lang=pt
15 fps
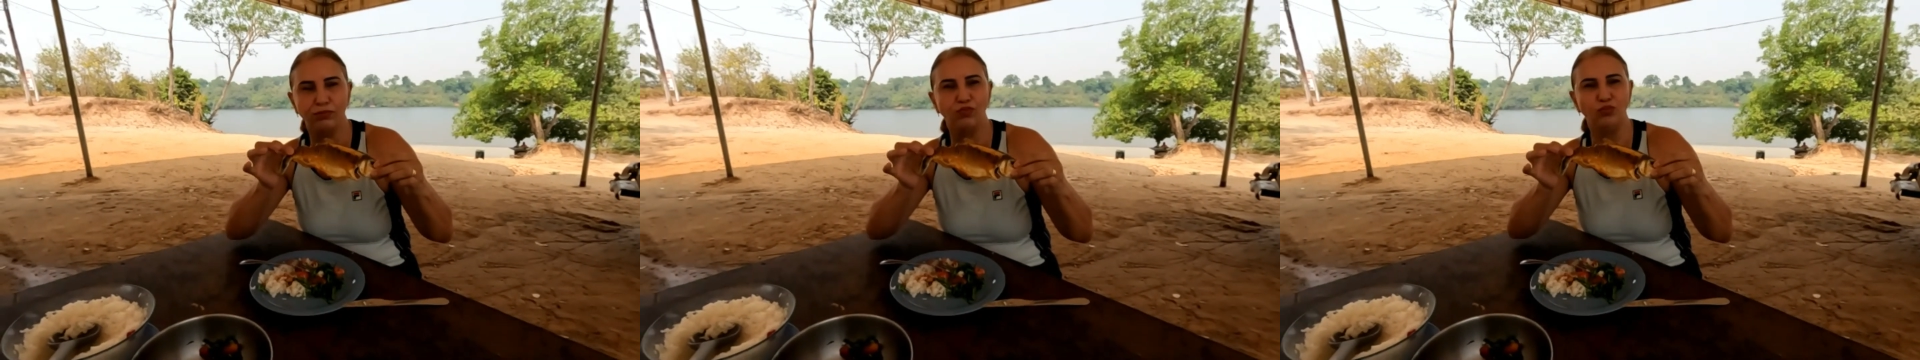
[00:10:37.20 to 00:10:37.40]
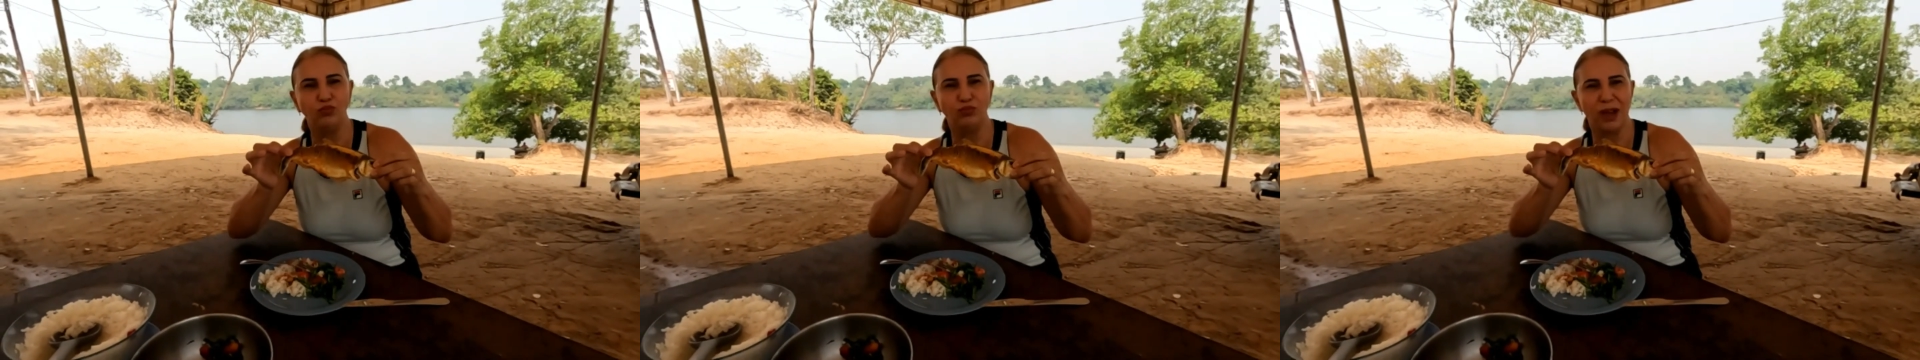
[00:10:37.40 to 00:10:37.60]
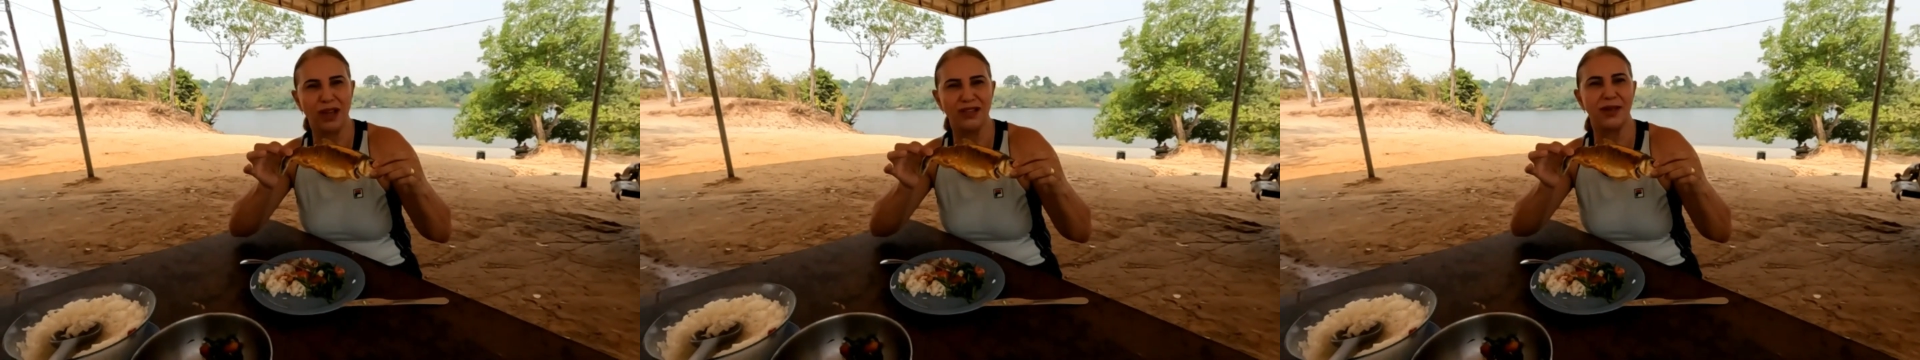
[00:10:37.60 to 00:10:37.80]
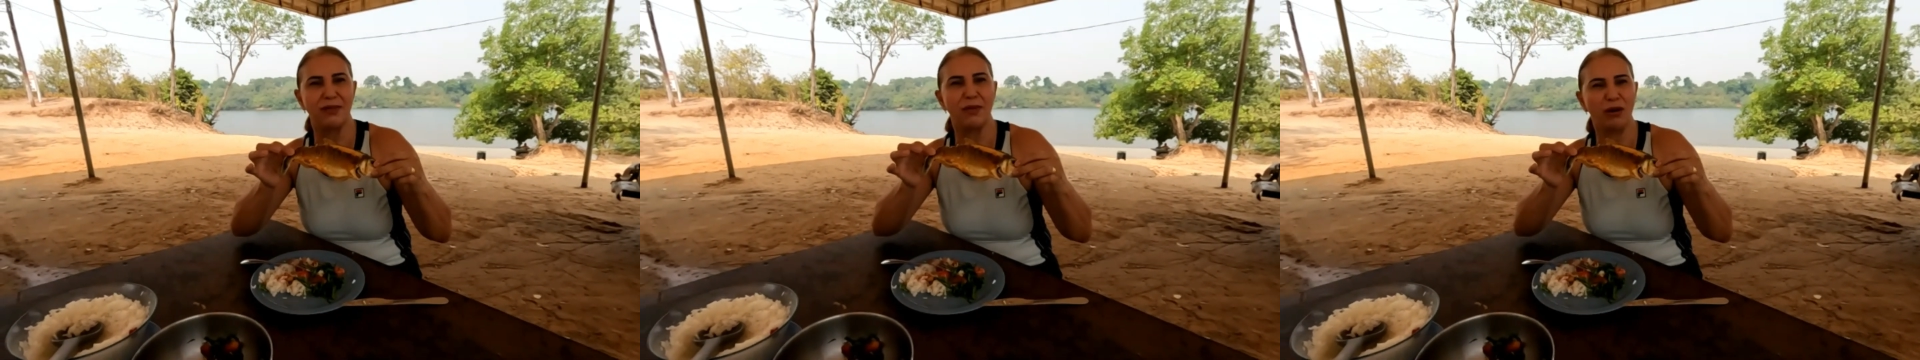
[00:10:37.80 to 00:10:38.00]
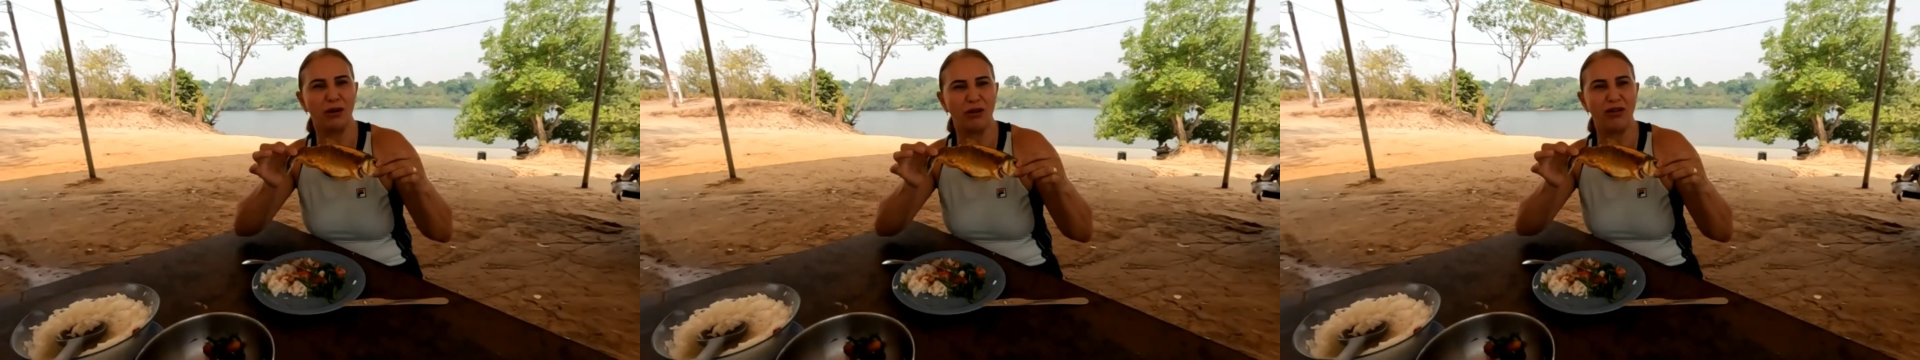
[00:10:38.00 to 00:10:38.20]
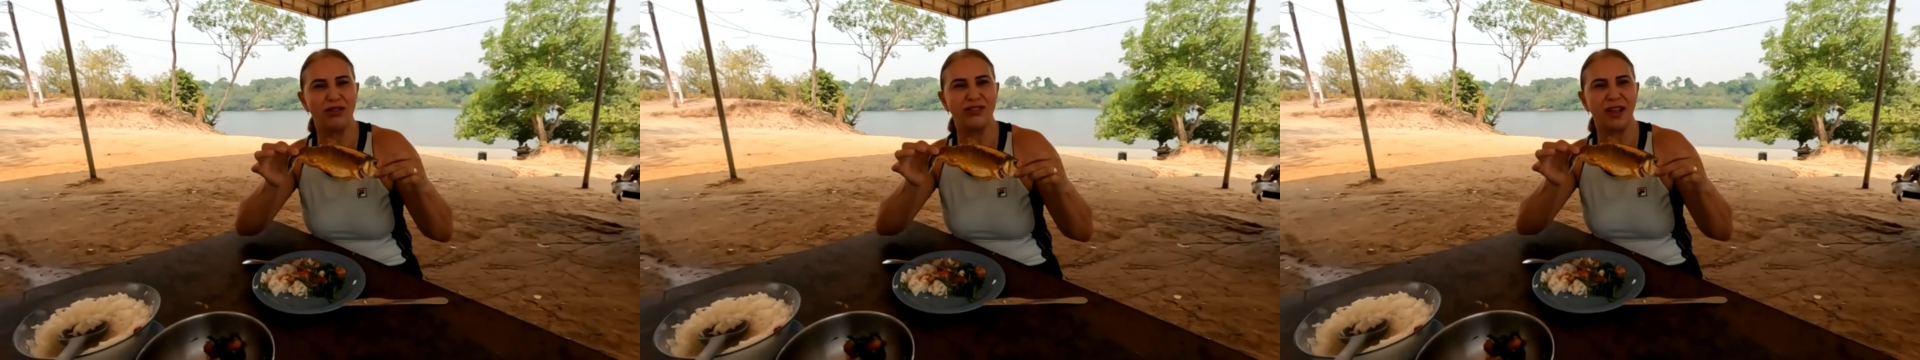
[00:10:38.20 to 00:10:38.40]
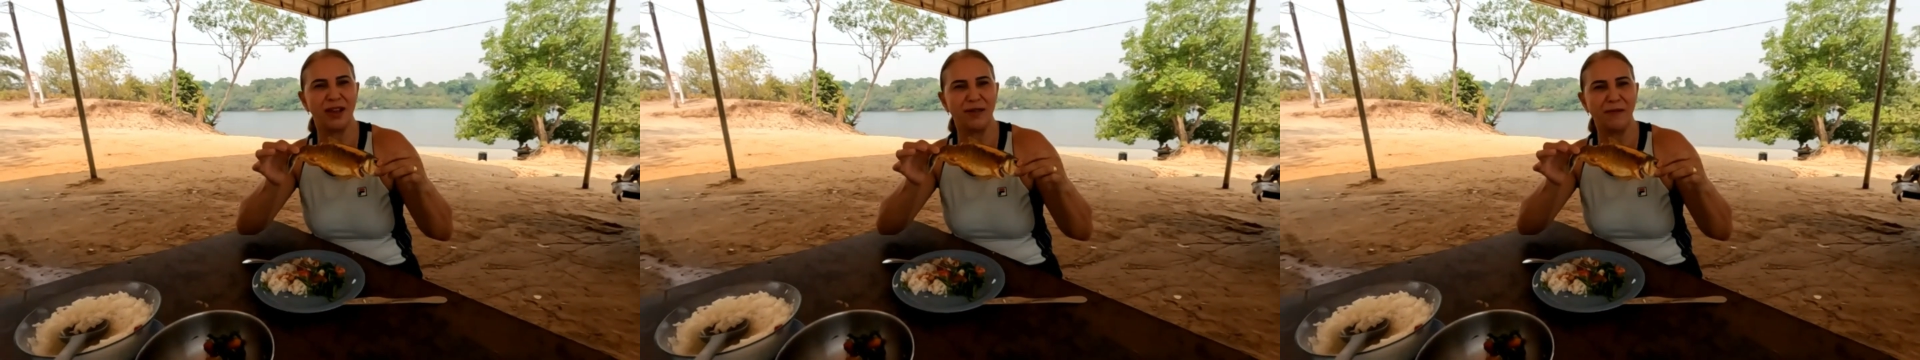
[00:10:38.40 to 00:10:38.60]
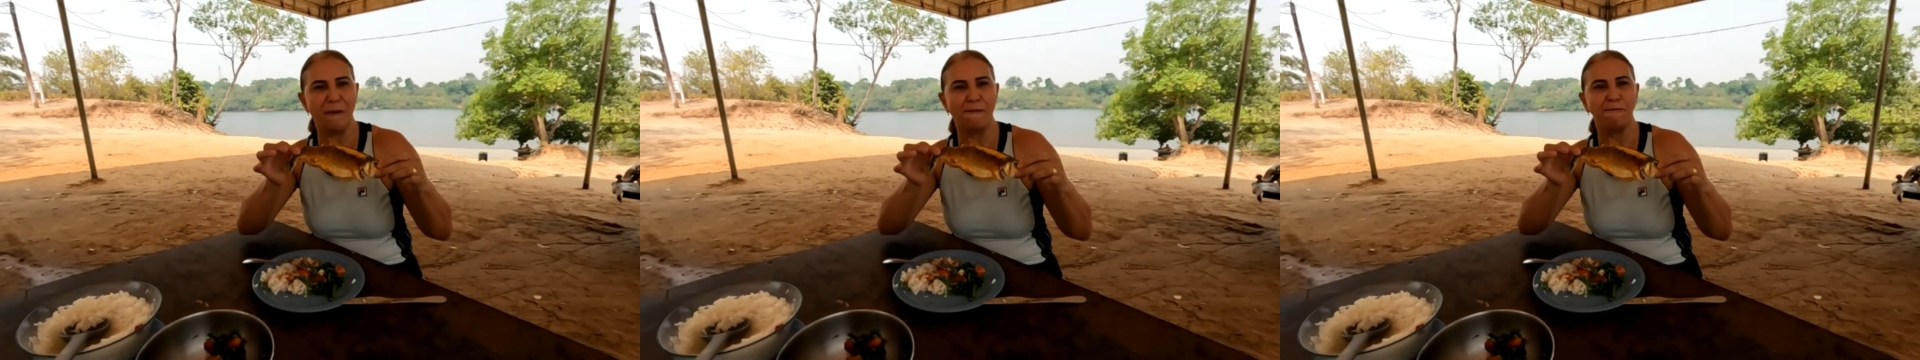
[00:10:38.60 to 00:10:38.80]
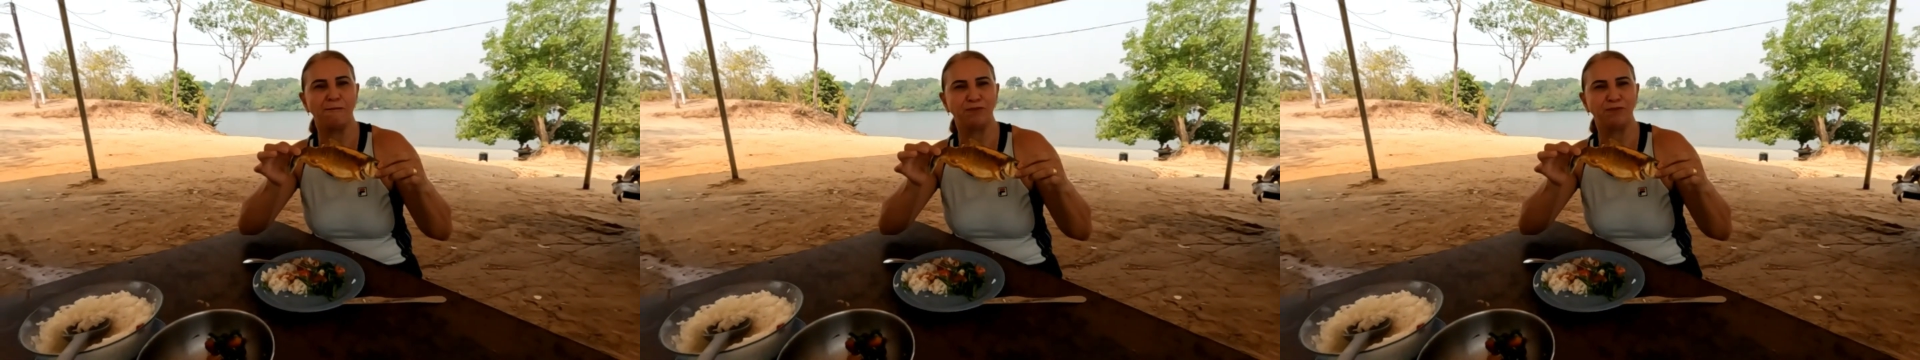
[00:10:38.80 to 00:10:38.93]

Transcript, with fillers: Hum, é saborosa, hein?